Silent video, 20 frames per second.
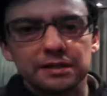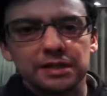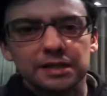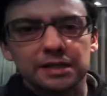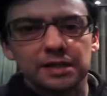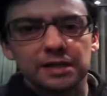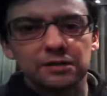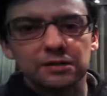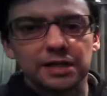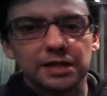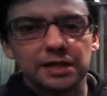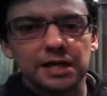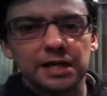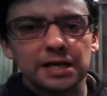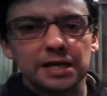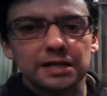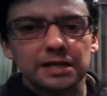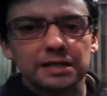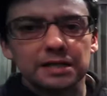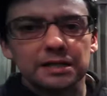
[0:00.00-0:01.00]
Allora,
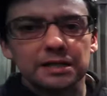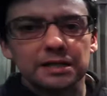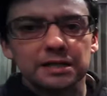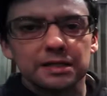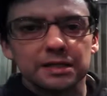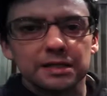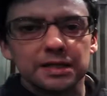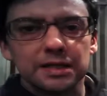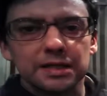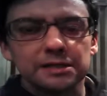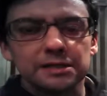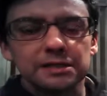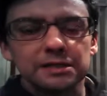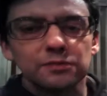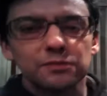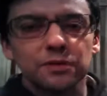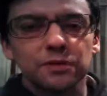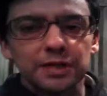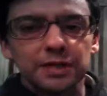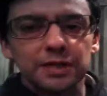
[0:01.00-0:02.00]
grazie di
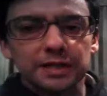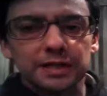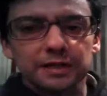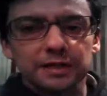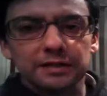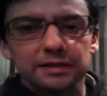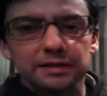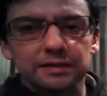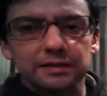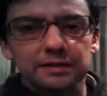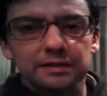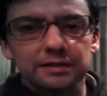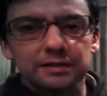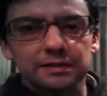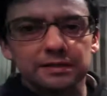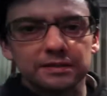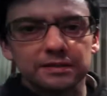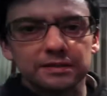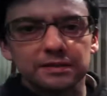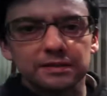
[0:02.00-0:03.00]
cuore
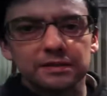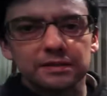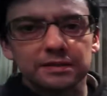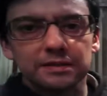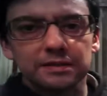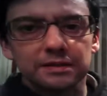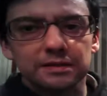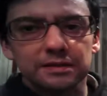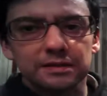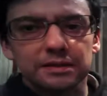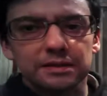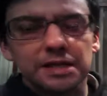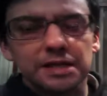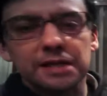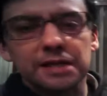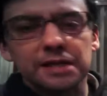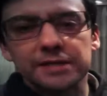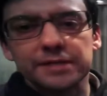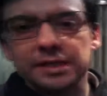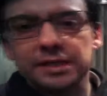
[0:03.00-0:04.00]
e
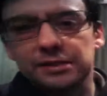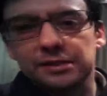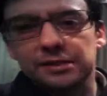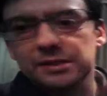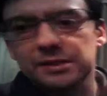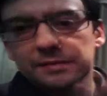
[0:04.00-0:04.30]
arrivederci.